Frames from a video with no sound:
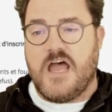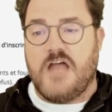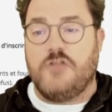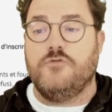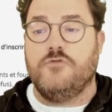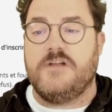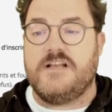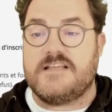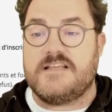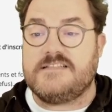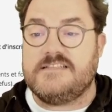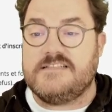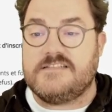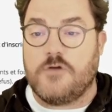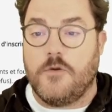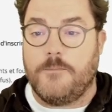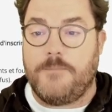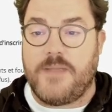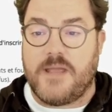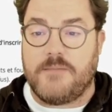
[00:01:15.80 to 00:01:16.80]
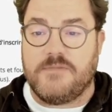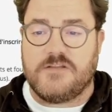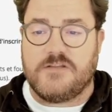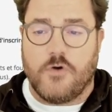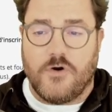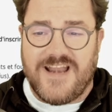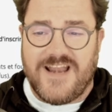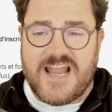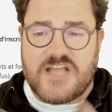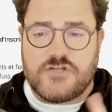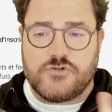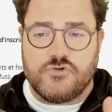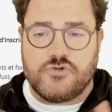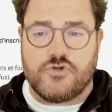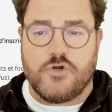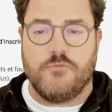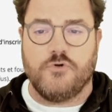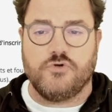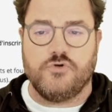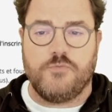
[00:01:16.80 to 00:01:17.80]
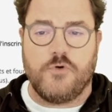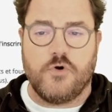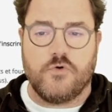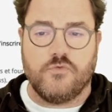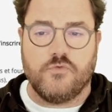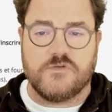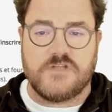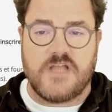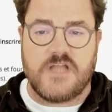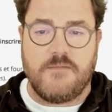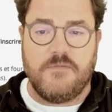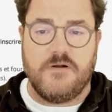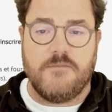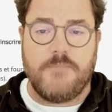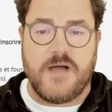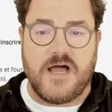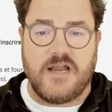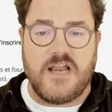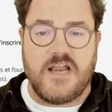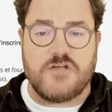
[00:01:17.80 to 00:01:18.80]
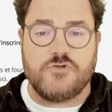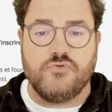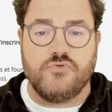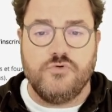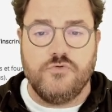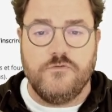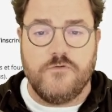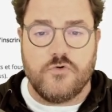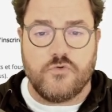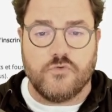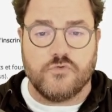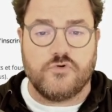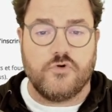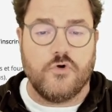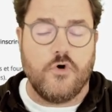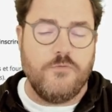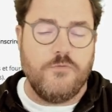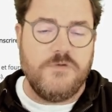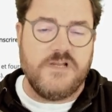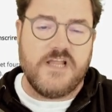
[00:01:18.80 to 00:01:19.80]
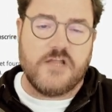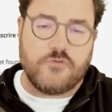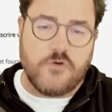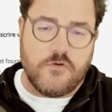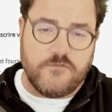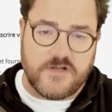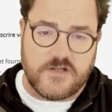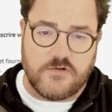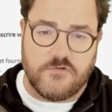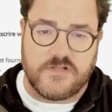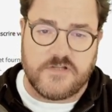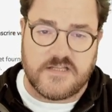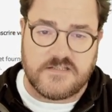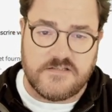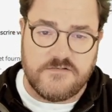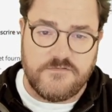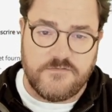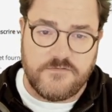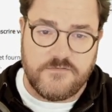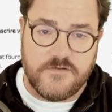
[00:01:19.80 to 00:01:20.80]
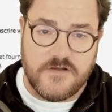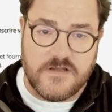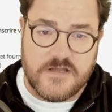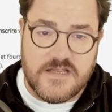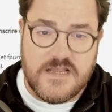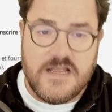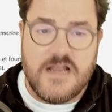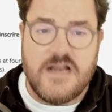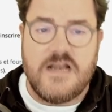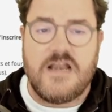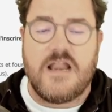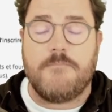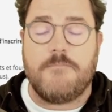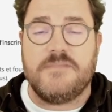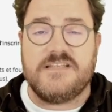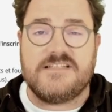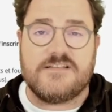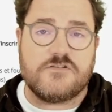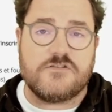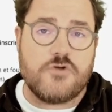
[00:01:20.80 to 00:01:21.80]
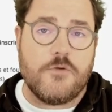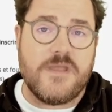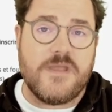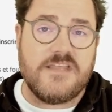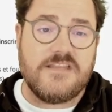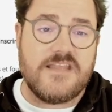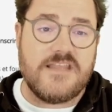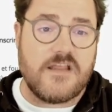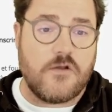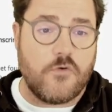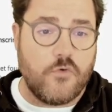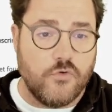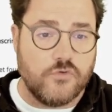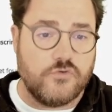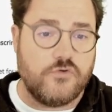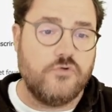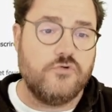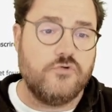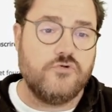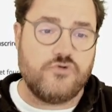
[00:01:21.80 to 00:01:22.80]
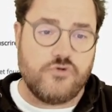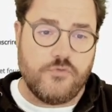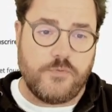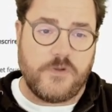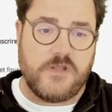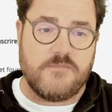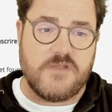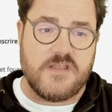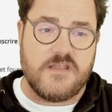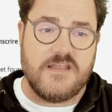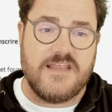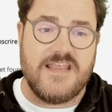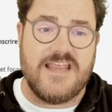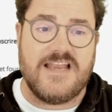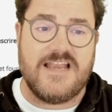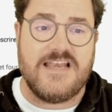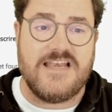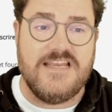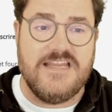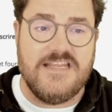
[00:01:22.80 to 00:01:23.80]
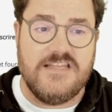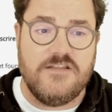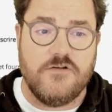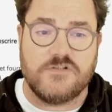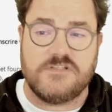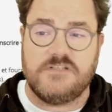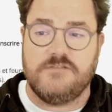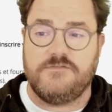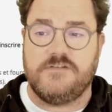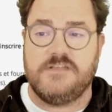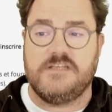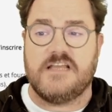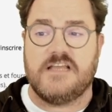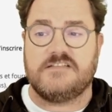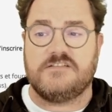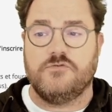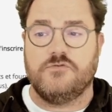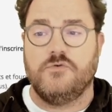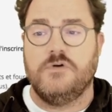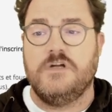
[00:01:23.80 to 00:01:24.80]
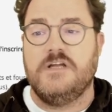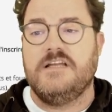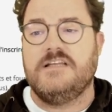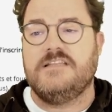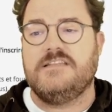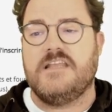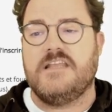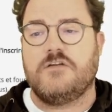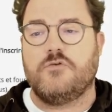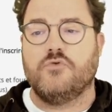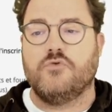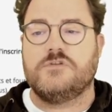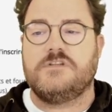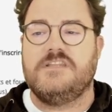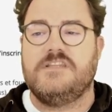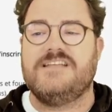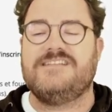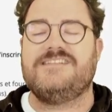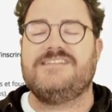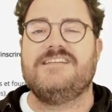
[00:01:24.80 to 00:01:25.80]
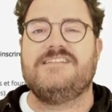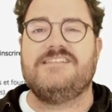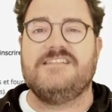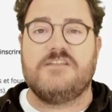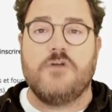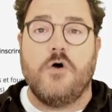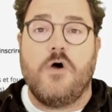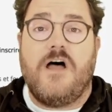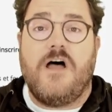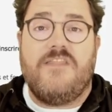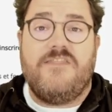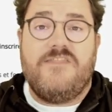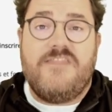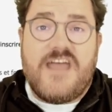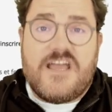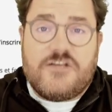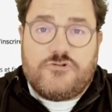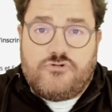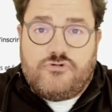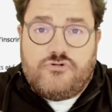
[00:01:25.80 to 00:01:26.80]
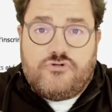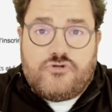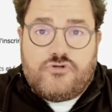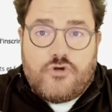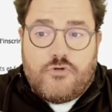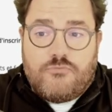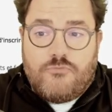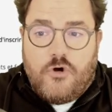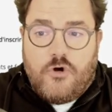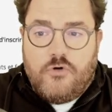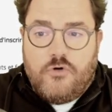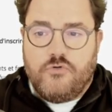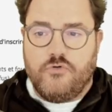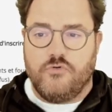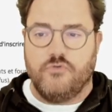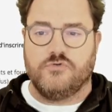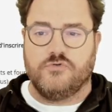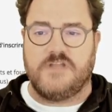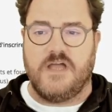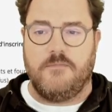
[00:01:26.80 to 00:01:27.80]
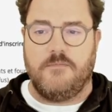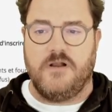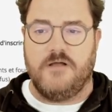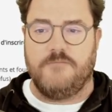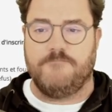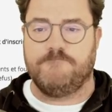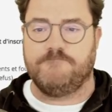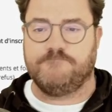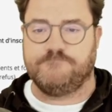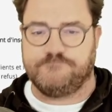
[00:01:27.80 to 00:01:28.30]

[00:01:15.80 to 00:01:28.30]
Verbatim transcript: Un nouvel assistant permettant l'ajustement du plan comptable par l'ajout de nouveaux comptes obligatoires ou facultatifs, la mise en sommeil des comptes supprimés et l'identification des comptes nécessitant un ajustement comptable.